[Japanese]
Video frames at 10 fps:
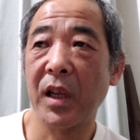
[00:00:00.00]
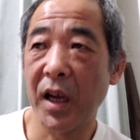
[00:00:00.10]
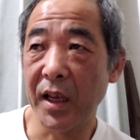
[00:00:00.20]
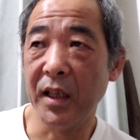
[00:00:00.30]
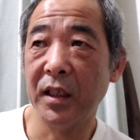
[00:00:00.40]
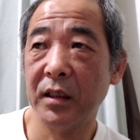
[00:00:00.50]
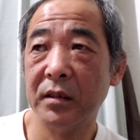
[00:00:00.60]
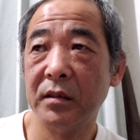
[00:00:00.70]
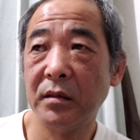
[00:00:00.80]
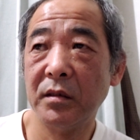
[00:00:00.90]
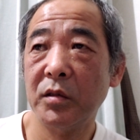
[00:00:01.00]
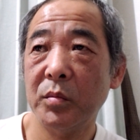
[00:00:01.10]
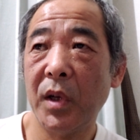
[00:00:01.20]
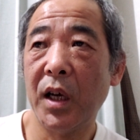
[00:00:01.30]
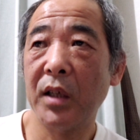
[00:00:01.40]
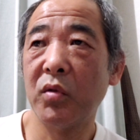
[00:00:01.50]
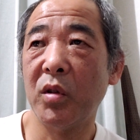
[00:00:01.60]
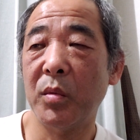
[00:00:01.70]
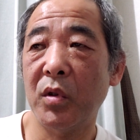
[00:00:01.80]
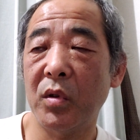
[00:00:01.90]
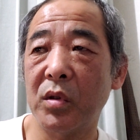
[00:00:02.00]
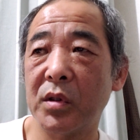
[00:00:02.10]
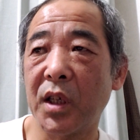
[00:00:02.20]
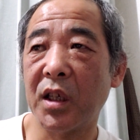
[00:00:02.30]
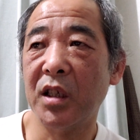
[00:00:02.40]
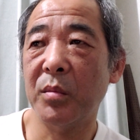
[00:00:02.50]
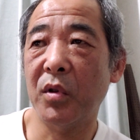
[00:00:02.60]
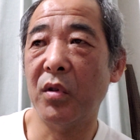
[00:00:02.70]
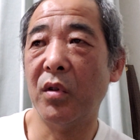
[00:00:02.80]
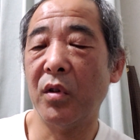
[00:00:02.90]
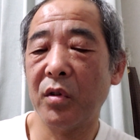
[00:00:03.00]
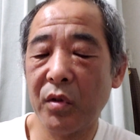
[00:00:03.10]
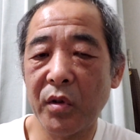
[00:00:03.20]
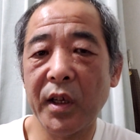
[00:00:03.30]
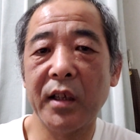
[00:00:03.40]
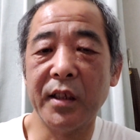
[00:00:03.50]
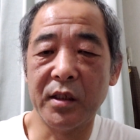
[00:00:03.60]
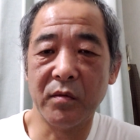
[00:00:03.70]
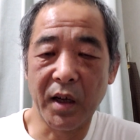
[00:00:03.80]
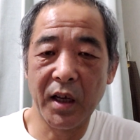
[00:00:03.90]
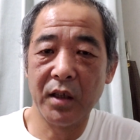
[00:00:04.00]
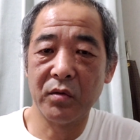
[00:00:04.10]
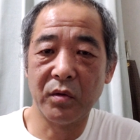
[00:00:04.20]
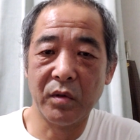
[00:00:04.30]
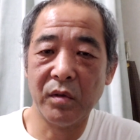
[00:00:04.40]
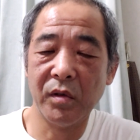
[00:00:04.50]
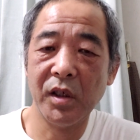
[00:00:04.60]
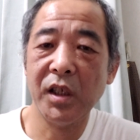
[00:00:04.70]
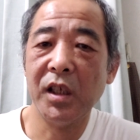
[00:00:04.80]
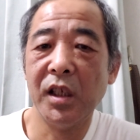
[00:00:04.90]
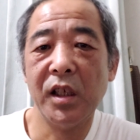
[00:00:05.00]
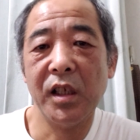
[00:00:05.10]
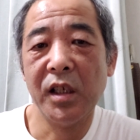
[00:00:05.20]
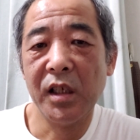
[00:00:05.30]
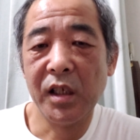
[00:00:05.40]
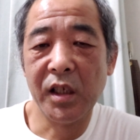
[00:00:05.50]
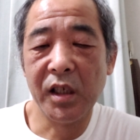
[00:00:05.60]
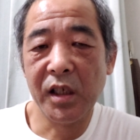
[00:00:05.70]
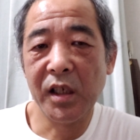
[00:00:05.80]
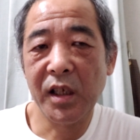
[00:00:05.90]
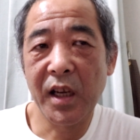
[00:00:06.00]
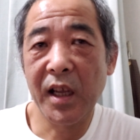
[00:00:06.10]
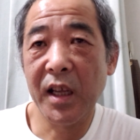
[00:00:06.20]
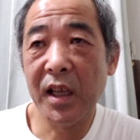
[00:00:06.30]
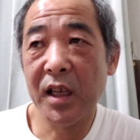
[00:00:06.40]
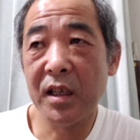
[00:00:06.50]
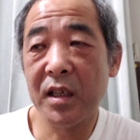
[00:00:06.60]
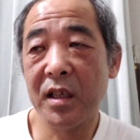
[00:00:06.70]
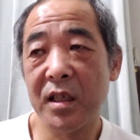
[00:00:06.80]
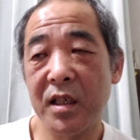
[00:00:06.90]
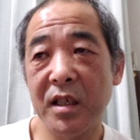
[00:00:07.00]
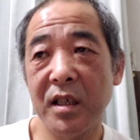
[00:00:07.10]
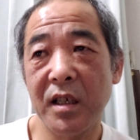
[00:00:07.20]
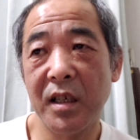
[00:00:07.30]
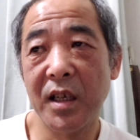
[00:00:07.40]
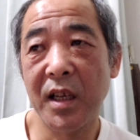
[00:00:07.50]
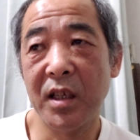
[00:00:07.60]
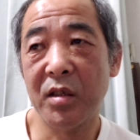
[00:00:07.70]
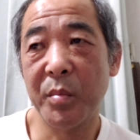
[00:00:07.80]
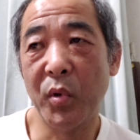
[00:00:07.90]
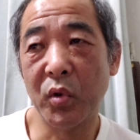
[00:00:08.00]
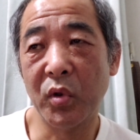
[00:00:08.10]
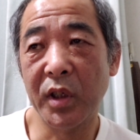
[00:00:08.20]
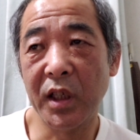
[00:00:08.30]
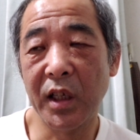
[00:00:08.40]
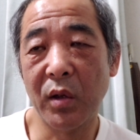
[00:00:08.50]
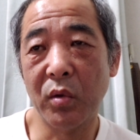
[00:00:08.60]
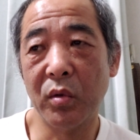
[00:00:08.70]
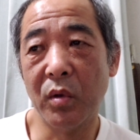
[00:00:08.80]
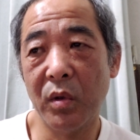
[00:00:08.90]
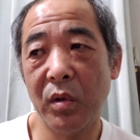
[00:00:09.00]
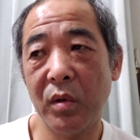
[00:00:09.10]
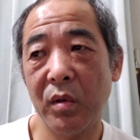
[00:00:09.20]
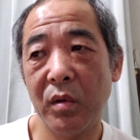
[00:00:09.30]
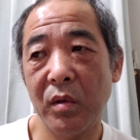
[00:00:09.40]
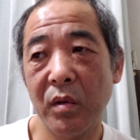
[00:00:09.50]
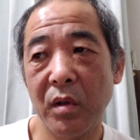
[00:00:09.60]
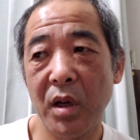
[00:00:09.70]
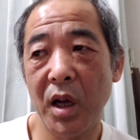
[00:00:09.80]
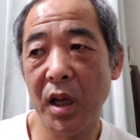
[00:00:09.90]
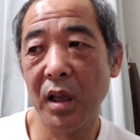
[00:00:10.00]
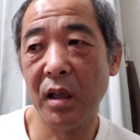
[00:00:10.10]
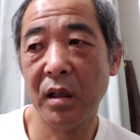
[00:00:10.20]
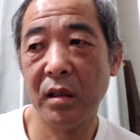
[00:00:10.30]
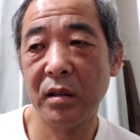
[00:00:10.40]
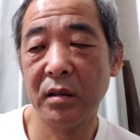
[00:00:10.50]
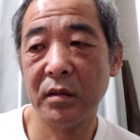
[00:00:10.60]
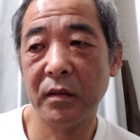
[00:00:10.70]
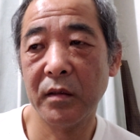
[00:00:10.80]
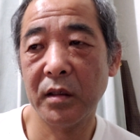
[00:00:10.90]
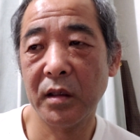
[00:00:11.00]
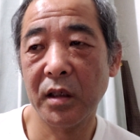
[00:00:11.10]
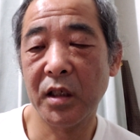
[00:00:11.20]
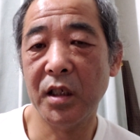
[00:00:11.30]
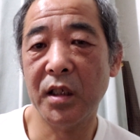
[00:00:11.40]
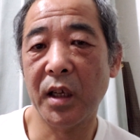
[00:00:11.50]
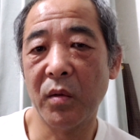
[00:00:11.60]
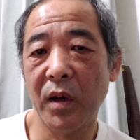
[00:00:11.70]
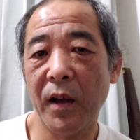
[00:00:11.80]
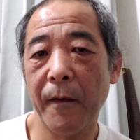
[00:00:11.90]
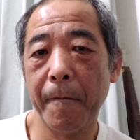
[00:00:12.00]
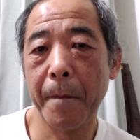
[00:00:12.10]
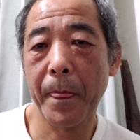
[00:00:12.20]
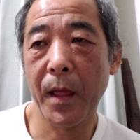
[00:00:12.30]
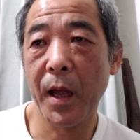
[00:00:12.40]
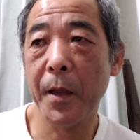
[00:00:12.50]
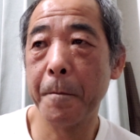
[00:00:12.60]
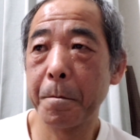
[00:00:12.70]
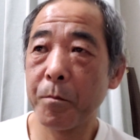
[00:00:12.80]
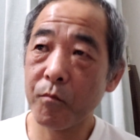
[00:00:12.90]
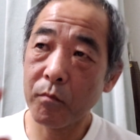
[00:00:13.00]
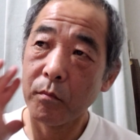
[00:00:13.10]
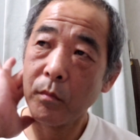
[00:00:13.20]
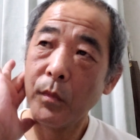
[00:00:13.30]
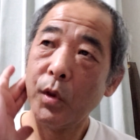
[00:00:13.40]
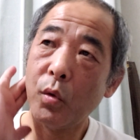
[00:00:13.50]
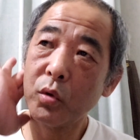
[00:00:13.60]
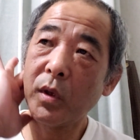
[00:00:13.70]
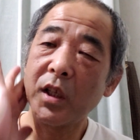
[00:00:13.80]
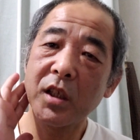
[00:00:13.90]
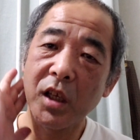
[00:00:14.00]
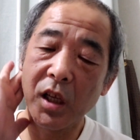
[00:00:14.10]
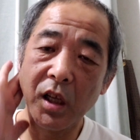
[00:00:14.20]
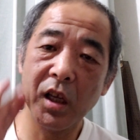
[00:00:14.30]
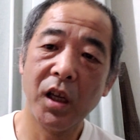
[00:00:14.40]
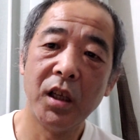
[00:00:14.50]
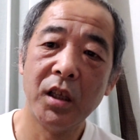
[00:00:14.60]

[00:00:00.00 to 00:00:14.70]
はい。まあ、後にも先にも、それだけですわ。その、心霊、心霊スポット的なことを、はい、聞いたのは、はい。本当私ね、